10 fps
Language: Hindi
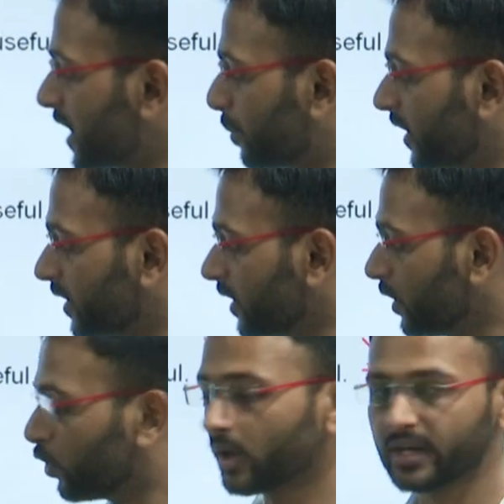सैम्पलिंग की
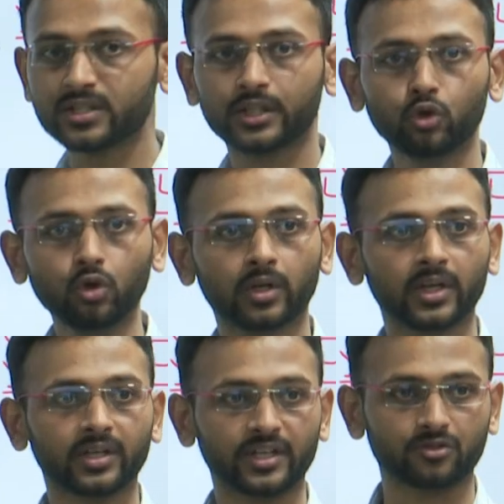और इंसिटू
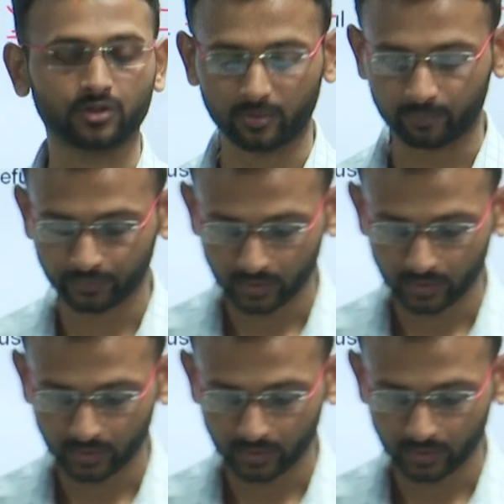टेस्ट की